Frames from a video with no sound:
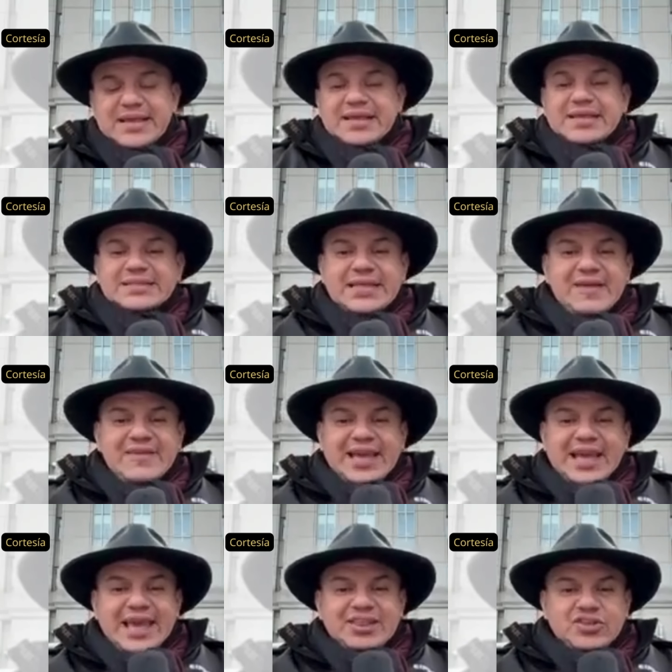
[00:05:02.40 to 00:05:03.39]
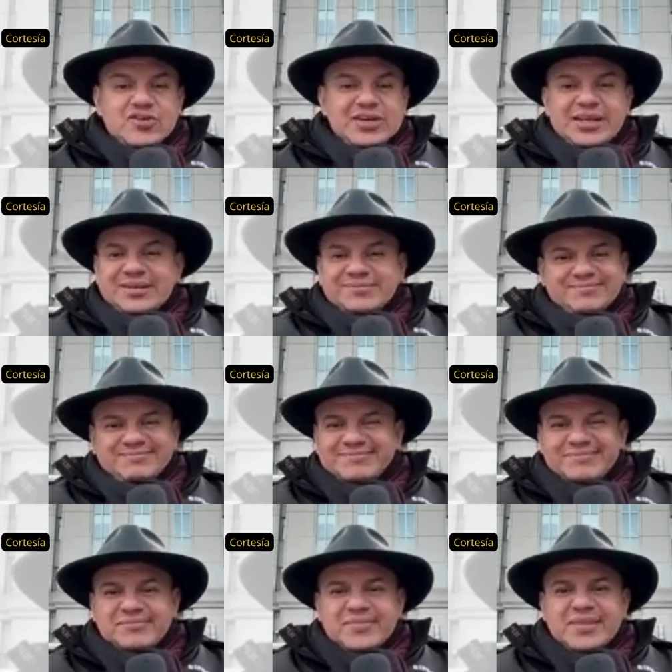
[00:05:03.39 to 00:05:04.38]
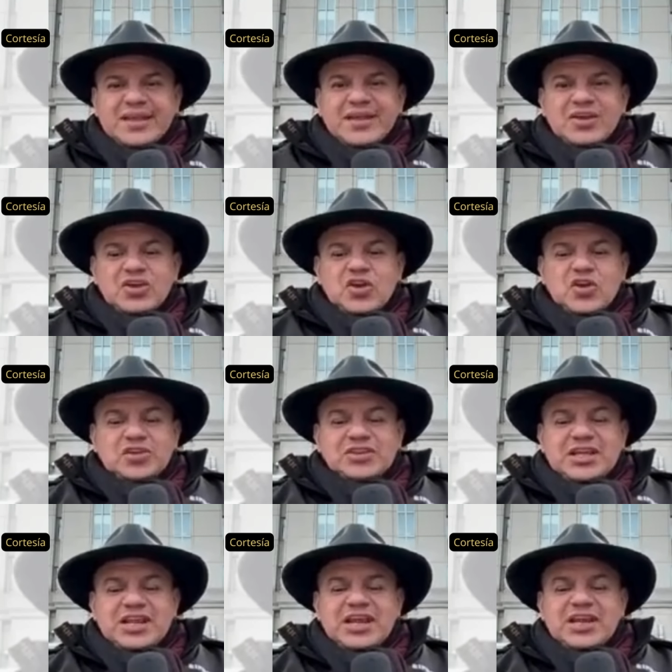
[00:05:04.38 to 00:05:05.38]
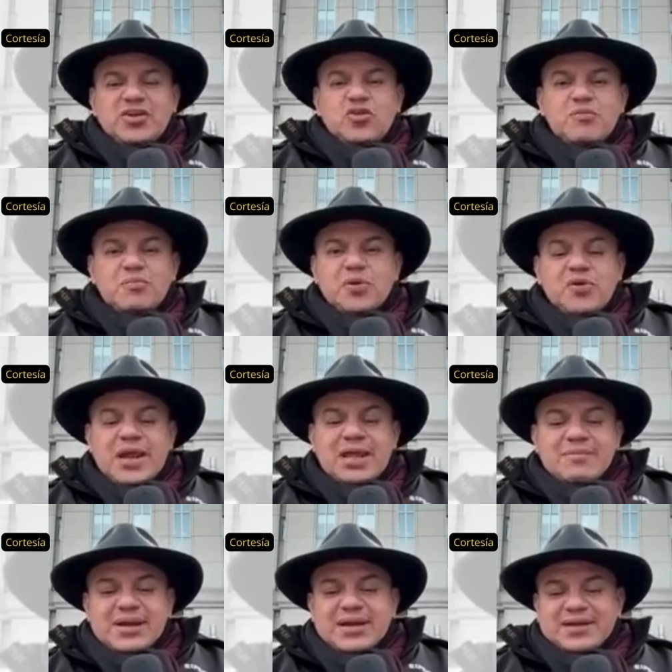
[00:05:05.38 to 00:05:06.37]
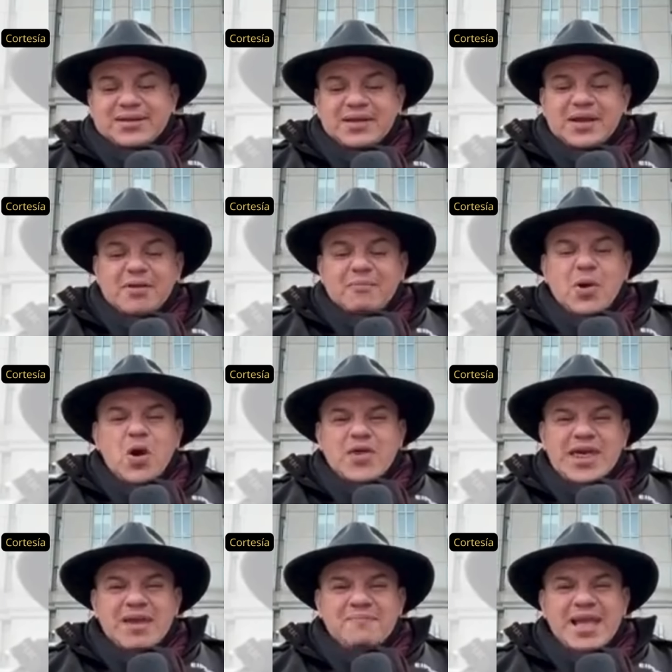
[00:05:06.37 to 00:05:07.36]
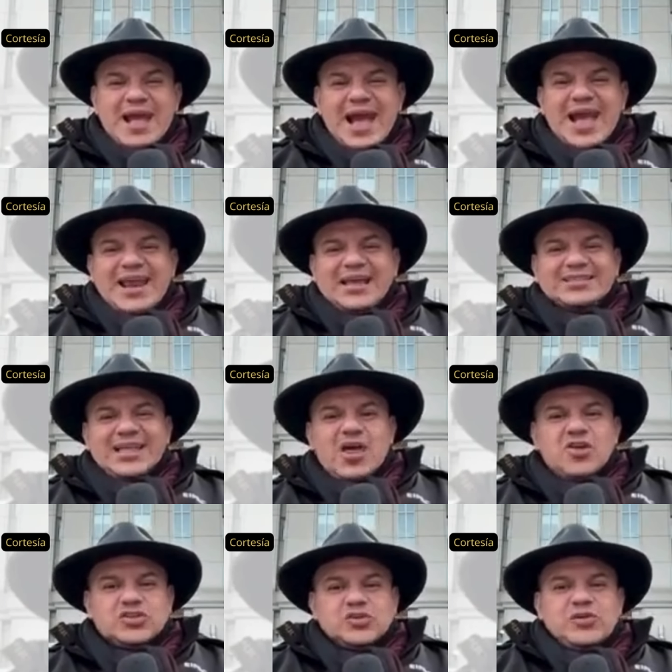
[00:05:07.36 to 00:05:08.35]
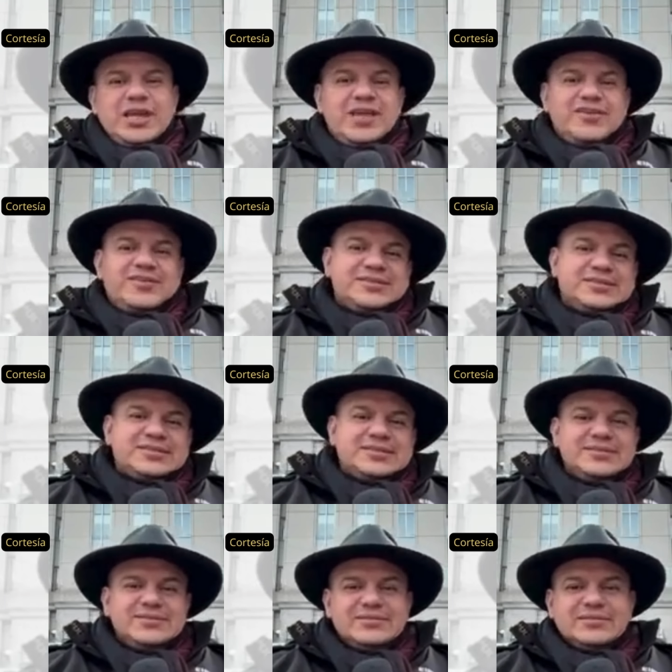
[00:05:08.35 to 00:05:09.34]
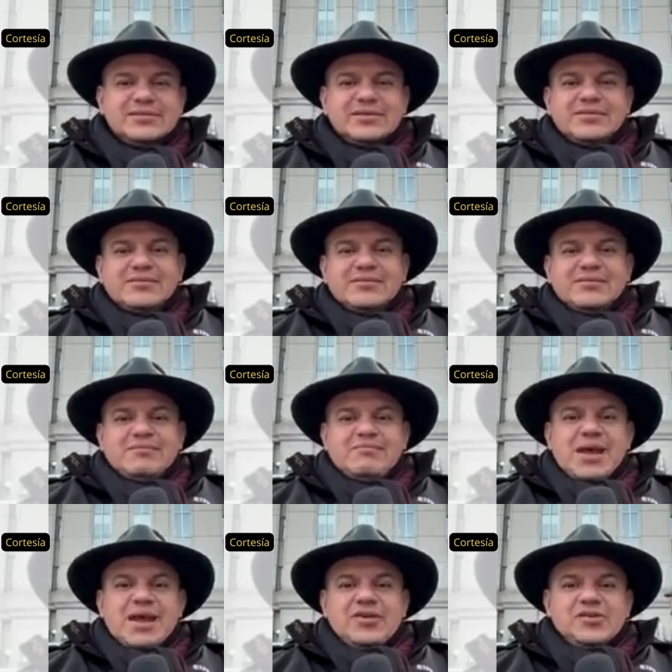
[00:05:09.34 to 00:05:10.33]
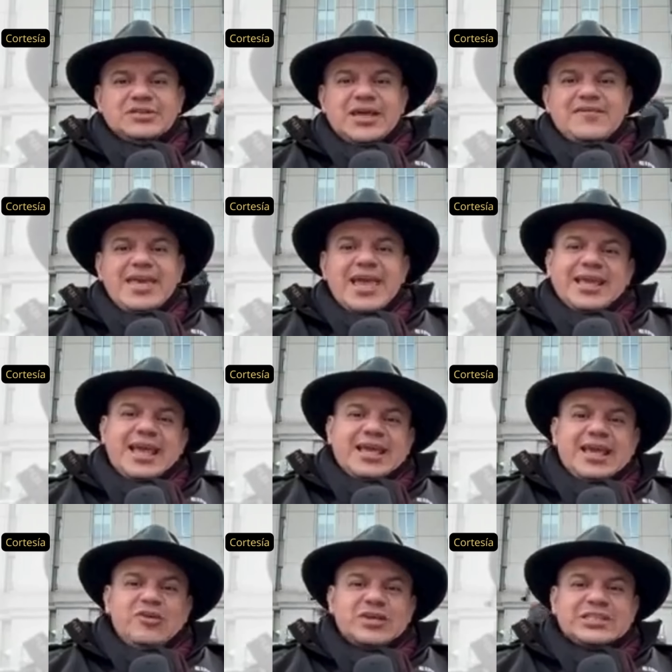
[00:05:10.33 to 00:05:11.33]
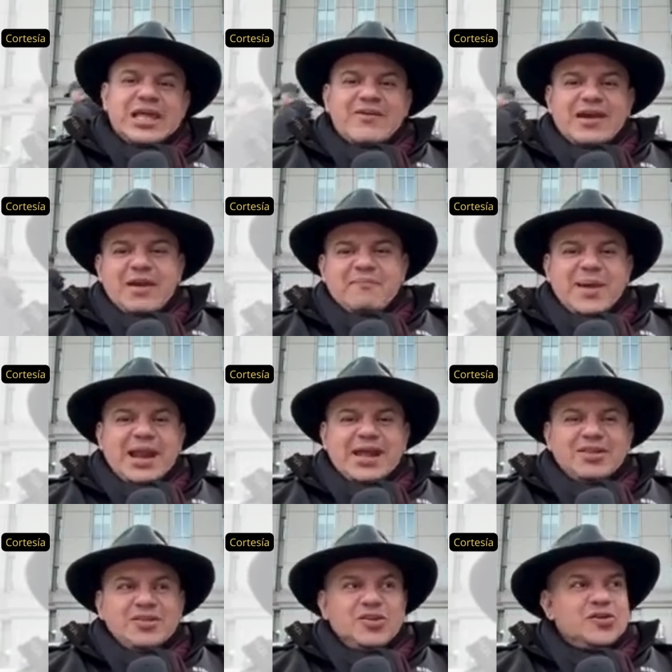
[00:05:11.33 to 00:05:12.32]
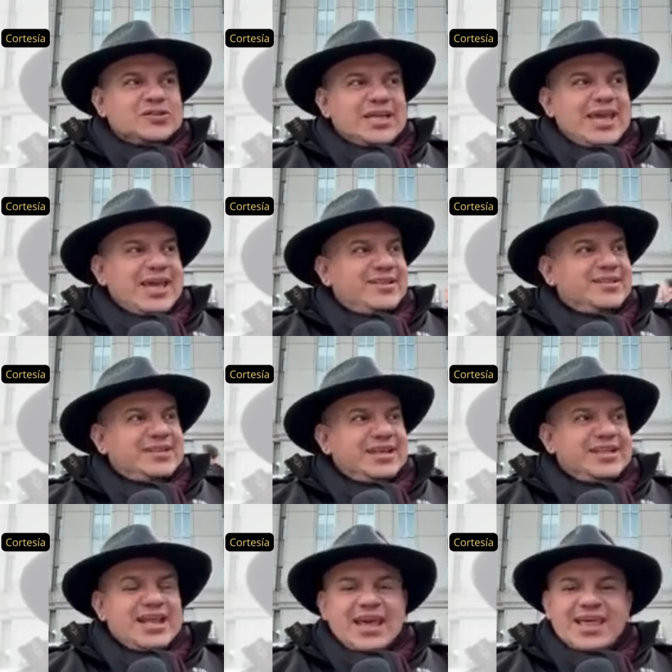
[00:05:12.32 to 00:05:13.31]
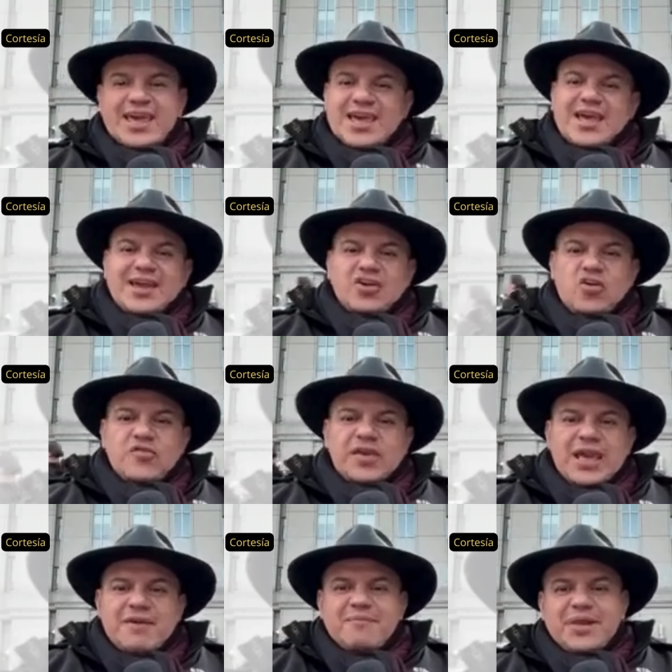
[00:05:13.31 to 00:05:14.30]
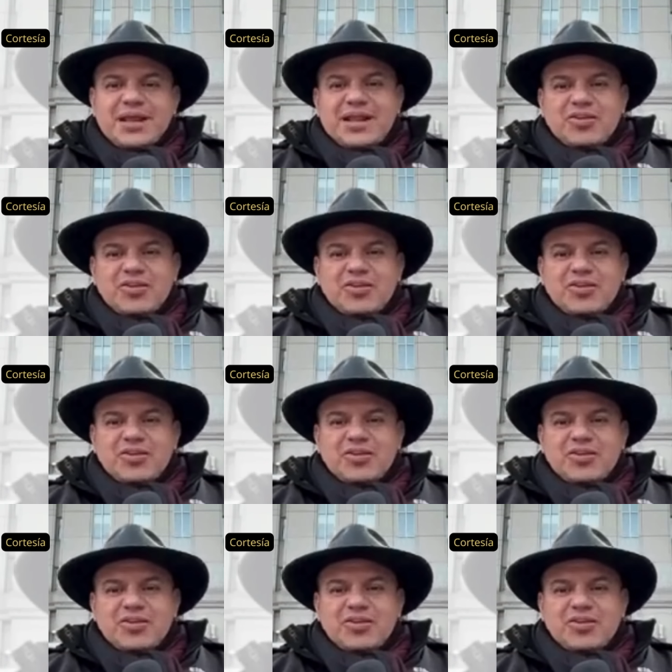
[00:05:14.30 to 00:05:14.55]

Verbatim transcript: ¿sabes qué, Tony? No tenés ningún problema. Podés viajar a Estados Unidos. Mas no sabía que aquí lo estaban esperando los agentes de la DEA en noviembre del